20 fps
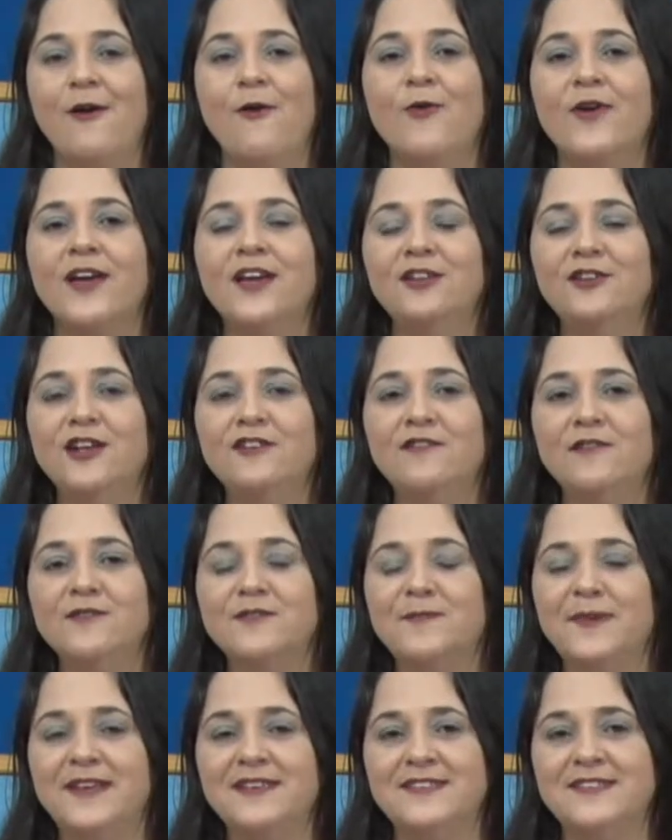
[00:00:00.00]
O que, que nós vamos
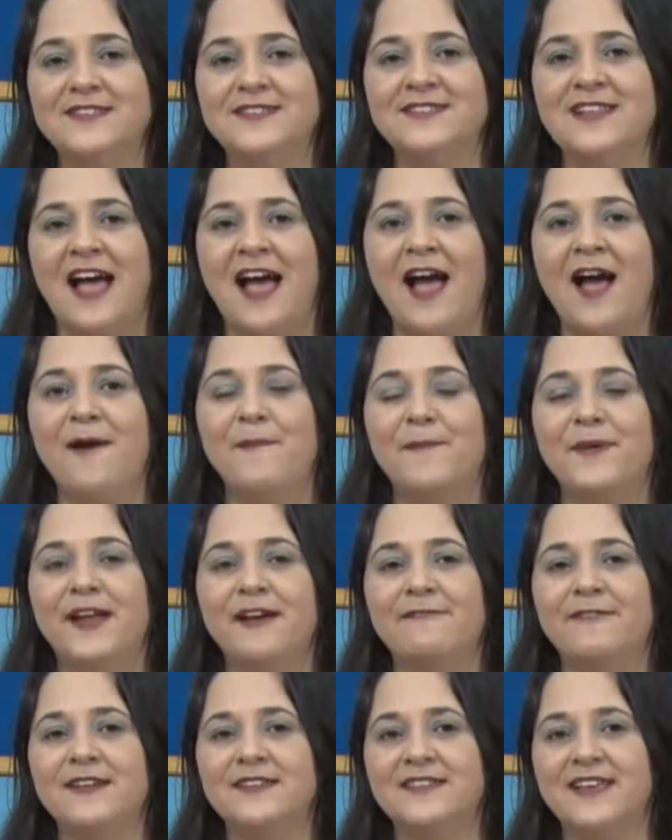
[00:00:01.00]
precisar para
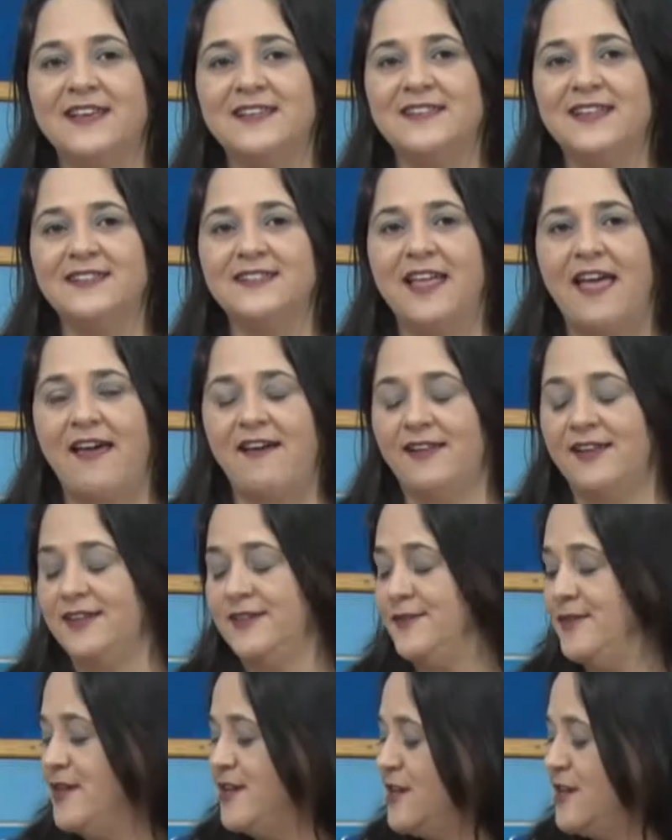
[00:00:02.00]
fazer essa tela?